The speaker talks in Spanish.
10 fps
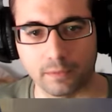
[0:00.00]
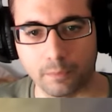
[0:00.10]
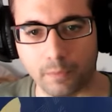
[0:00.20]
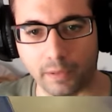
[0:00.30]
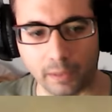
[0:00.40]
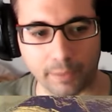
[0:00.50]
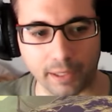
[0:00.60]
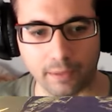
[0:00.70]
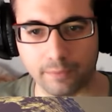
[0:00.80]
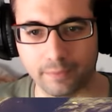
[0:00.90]
Madre
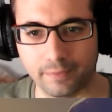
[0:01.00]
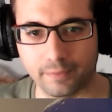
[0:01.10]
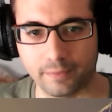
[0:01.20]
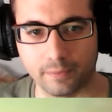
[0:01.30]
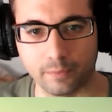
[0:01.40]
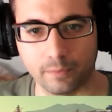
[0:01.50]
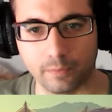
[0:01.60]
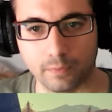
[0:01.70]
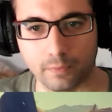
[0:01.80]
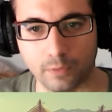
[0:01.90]
mía.
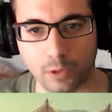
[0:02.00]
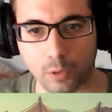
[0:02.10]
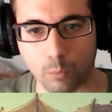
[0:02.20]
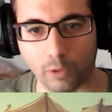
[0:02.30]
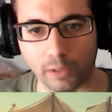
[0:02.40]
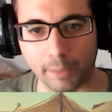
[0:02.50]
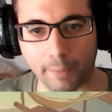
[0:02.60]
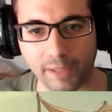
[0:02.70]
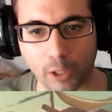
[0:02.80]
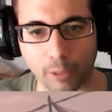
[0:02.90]
Madre mía,
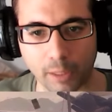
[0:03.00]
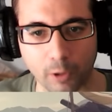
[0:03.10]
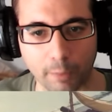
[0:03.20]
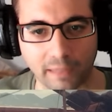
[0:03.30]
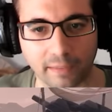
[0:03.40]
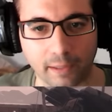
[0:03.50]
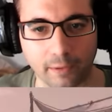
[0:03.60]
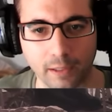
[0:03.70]
no hay equipo enemigo delante.